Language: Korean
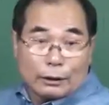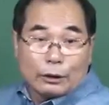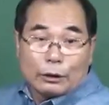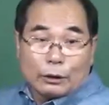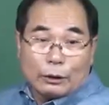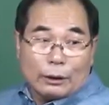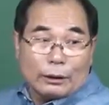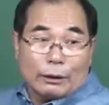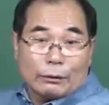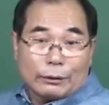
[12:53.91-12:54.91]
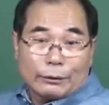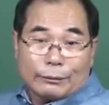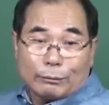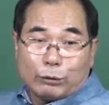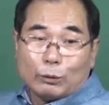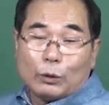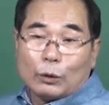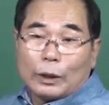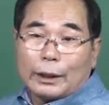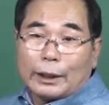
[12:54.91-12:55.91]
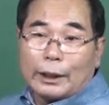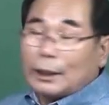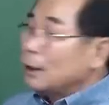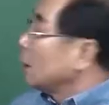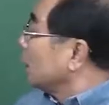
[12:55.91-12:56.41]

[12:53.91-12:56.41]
그 부모 관계